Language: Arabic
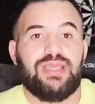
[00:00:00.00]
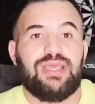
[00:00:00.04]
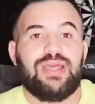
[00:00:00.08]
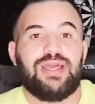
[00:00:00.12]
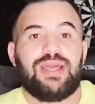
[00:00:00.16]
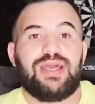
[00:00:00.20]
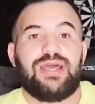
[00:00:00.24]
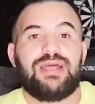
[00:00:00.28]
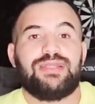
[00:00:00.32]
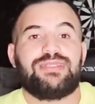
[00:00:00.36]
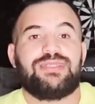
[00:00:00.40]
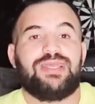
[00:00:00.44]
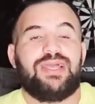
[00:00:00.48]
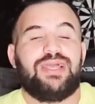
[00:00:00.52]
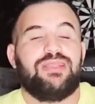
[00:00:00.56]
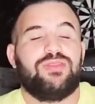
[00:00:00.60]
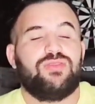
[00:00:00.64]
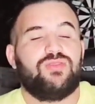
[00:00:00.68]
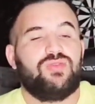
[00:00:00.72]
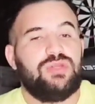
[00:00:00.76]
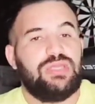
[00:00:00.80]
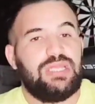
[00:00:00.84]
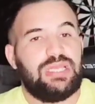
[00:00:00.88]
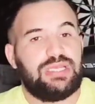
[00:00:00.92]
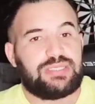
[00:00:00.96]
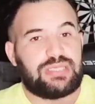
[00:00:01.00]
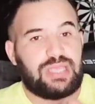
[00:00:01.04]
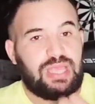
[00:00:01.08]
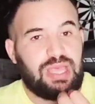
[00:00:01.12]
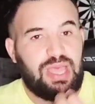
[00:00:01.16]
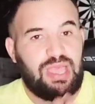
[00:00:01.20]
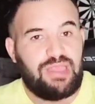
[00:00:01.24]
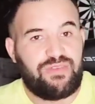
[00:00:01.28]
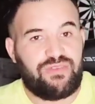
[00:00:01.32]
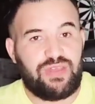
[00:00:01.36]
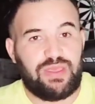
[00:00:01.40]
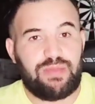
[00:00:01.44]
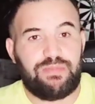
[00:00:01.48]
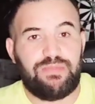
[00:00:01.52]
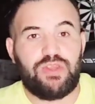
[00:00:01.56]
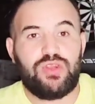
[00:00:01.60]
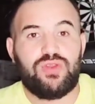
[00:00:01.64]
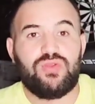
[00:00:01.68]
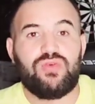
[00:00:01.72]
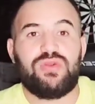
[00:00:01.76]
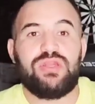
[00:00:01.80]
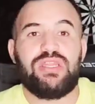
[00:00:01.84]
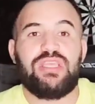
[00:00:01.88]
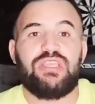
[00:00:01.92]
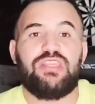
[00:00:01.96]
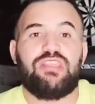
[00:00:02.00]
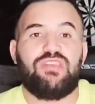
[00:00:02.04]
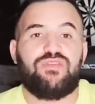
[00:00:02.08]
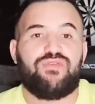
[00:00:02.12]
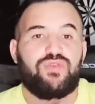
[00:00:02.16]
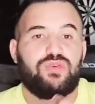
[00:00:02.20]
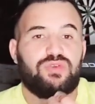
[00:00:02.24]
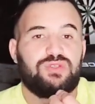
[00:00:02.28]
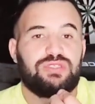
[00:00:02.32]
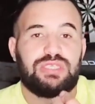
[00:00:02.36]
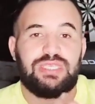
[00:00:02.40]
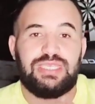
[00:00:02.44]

خاطش عنده الناس خايفه منه لي ديفونس